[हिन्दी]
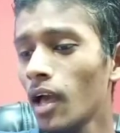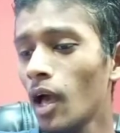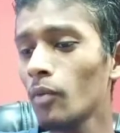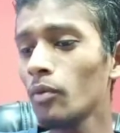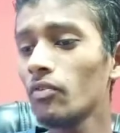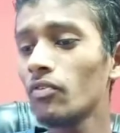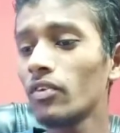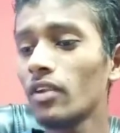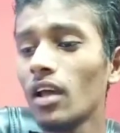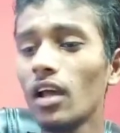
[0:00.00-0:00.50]

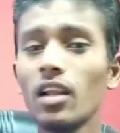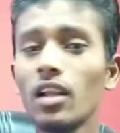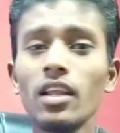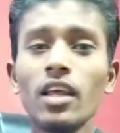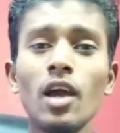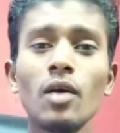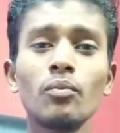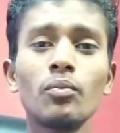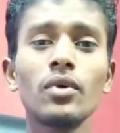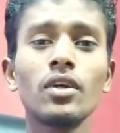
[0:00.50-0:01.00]
अभी फिलहाल
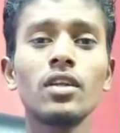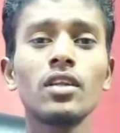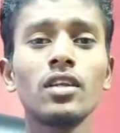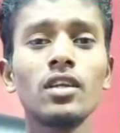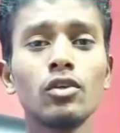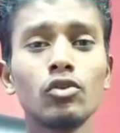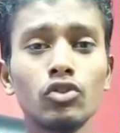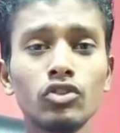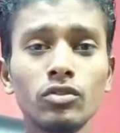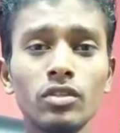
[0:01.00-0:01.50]
यहाँ पर
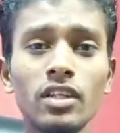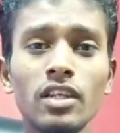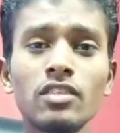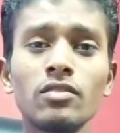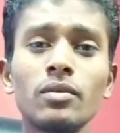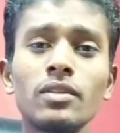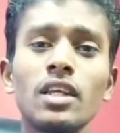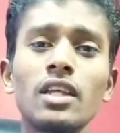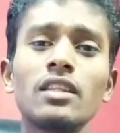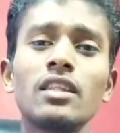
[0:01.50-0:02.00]
ये कुछ
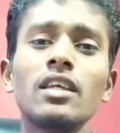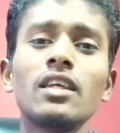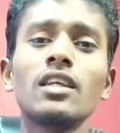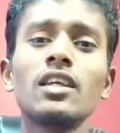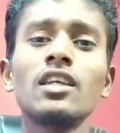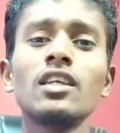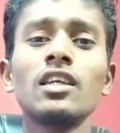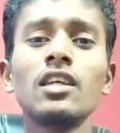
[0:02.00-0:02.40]
लीक्स बताते हैं कि